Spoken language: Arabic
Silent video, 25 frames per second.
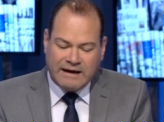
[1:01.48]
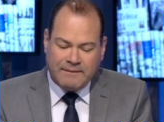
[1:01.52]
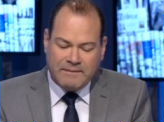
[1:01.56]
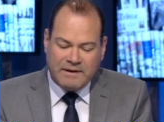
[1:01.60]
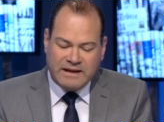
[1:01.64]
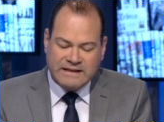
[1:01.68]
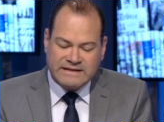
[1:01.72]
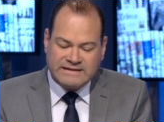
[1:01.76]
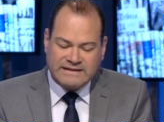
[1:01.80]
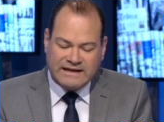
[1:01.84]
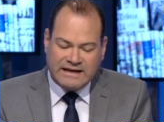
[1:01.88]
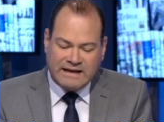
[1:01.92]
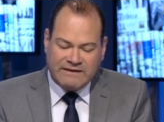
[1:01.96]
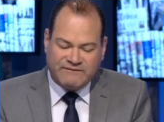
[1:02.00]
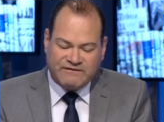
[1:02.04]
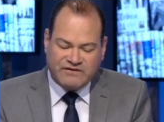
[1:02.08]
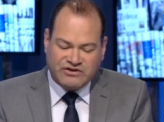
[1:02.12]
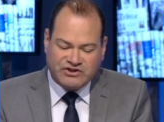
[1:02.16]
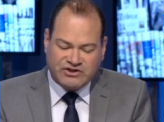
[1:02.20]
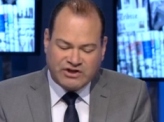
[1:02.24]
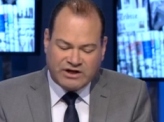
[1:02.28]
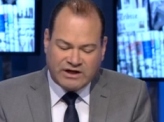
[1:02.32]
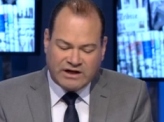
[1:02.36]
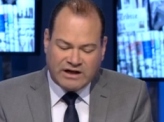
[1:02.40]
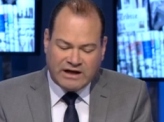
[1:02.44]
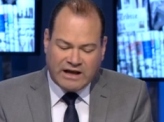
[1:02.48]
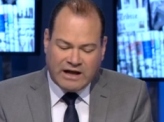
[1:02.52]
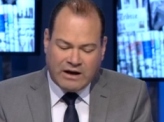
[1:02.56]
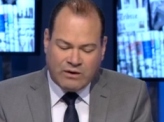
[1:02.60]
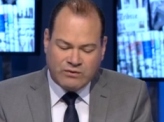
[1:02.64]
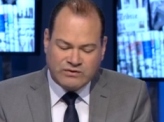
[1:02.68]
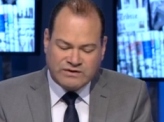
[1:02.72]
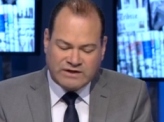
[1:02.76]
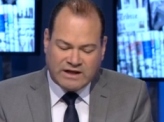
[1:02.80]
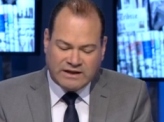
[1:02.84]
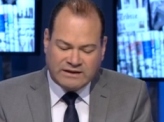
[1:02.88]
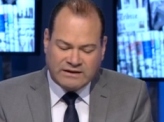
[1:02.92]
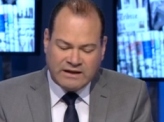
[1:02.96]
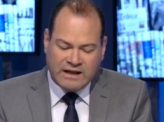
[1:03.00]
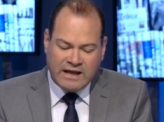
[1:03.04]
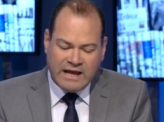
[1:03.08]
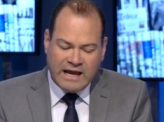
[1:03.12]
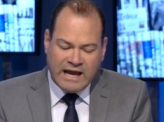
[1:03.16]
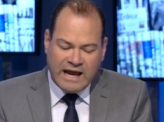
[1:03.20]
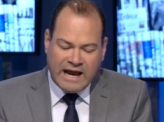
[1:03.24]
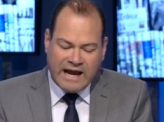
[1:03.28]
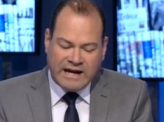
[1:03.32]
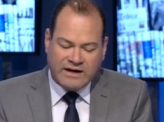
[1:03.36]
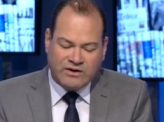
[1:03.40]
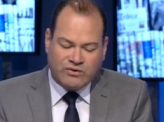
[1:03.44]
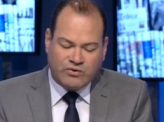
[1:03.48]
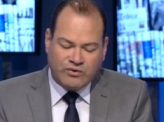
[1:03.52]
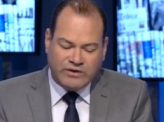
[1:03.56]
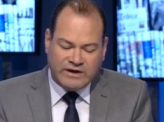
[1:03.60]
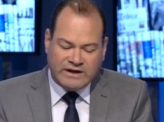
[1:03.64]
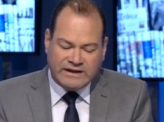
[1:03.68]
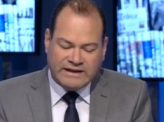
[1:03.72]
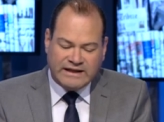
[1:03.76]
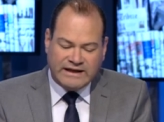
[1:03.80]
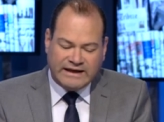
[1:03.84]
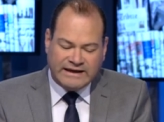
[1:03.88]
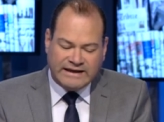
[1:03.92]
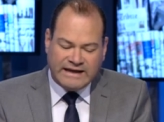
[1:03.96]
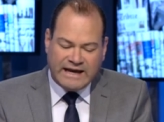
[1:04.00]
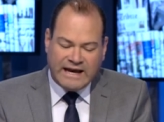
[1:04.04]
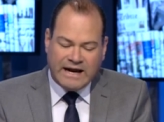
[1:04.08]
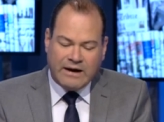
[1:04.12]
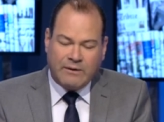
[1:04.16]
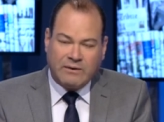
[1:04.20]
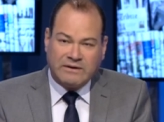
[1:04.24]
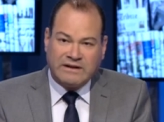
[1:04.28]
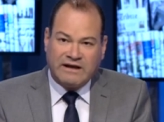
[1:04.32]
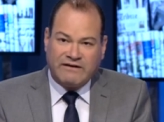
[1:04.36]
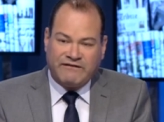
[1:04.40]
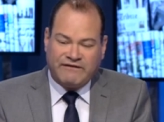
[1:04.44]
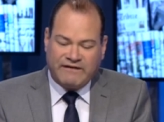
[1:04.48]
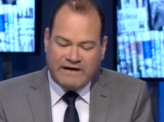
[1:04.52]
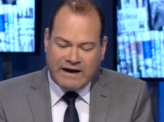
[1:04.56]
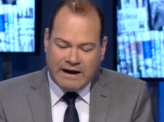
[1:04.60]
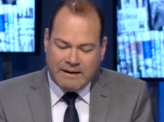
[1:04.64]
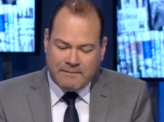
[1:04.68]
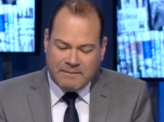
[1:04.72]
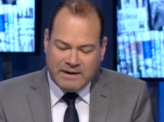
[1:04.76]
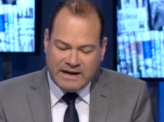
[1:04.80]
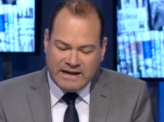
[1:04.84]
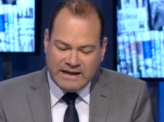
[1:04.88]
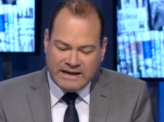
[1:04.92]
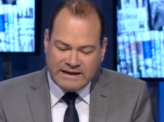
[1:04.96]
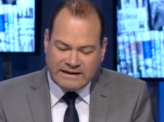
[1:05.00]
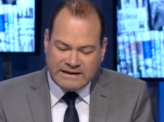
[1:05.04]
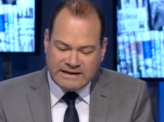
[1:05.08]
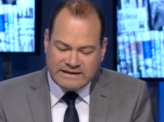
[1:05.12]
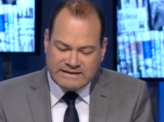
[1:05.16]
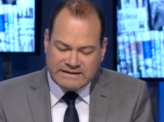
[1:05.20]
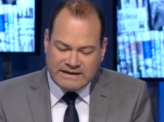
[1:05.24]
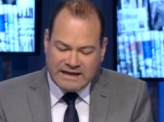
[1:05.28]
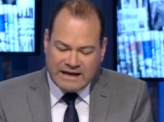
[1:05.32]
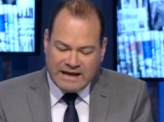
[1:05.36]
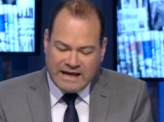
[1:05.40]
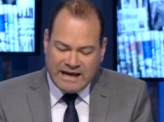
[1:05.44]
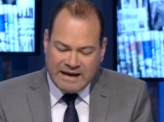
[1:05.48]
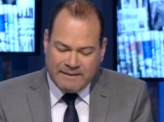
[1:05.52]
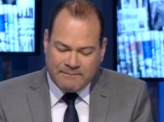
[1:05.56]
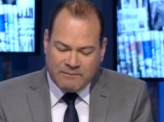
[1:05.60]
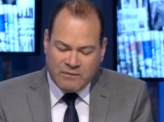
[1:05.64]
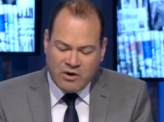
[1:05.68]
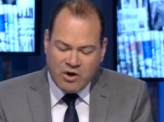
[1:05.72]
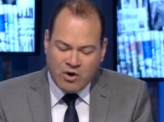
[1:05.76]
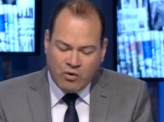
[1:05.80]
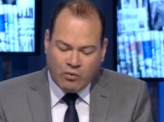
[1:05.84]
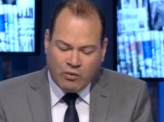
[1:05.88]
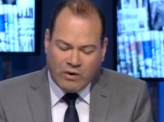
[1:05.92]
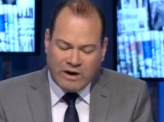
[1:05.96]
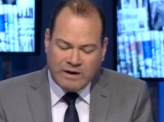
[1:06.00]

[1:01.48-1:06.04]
لعملية السلام في الشرق الأوسط أن تعيد إحياء ودفع عملية السلام